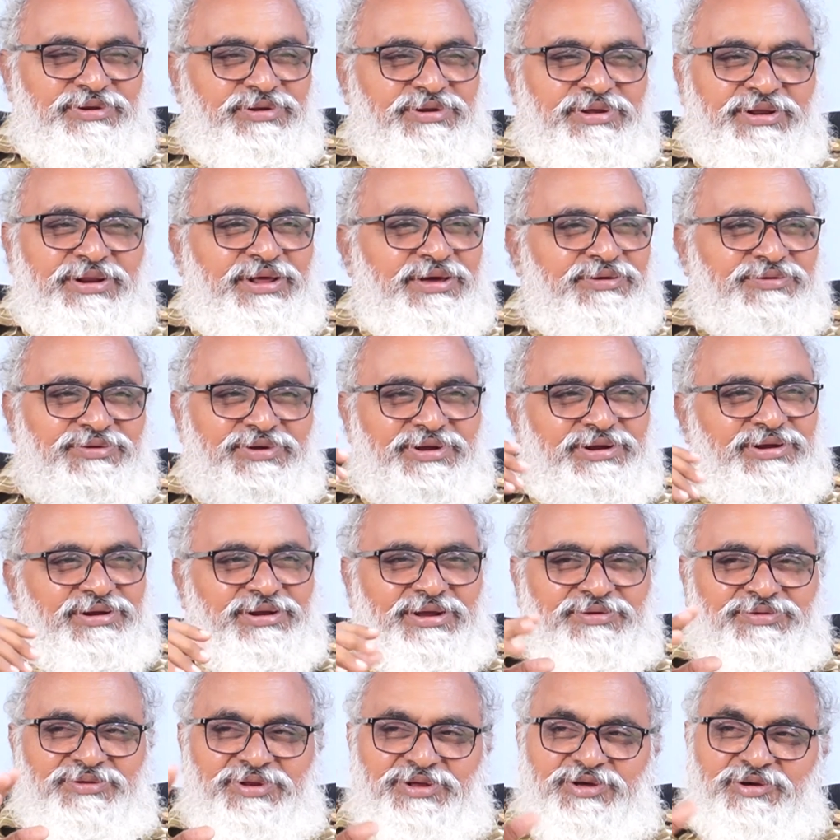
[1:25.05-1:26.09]
డినై చేయట్లా
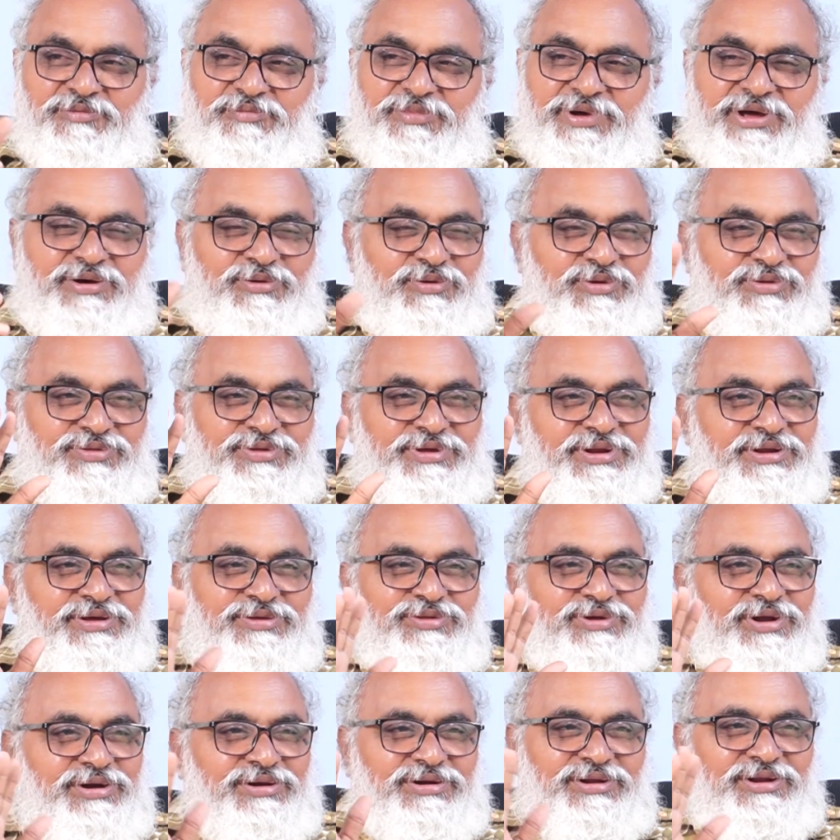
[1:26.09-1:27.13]
అసలు ఈ అమ్మాయి ఎవరో
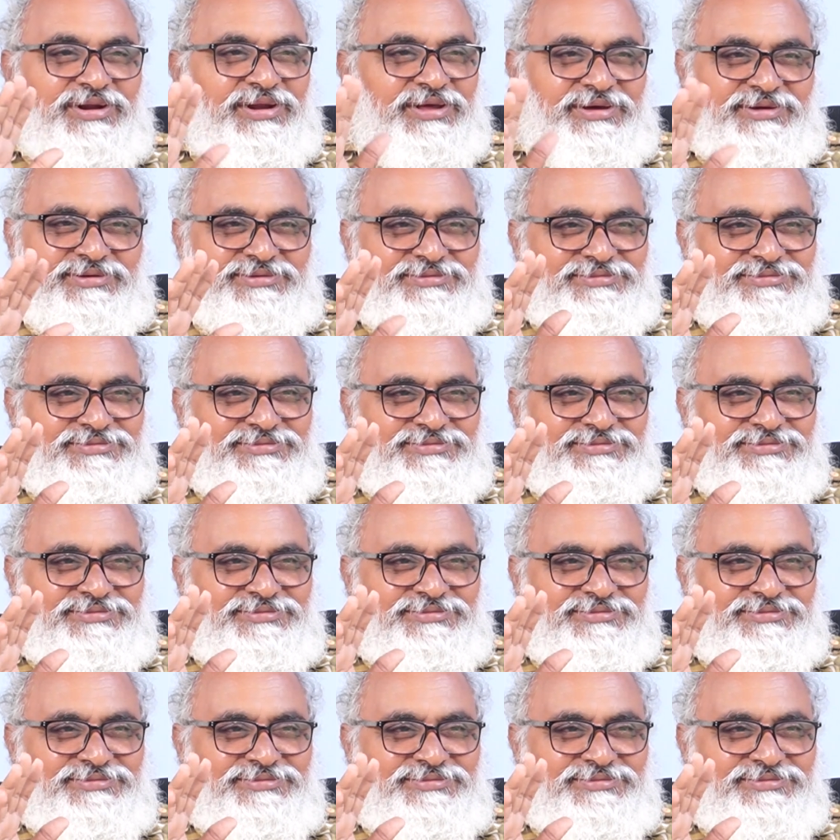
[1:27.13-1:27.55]
తెలియదు అంటల్లా